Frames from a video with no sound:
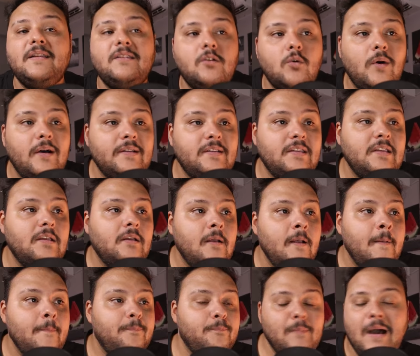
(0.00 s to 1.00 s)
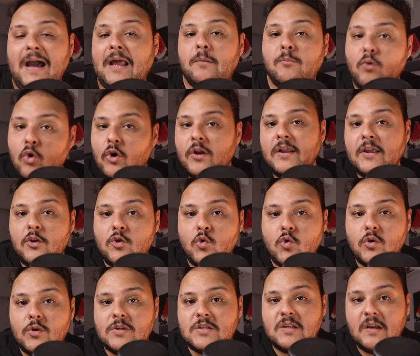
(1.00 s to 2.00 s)
دلوقتي مع المخرج
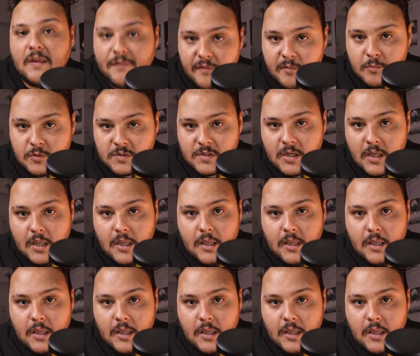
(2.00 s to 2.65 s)
يورجوس لانتموس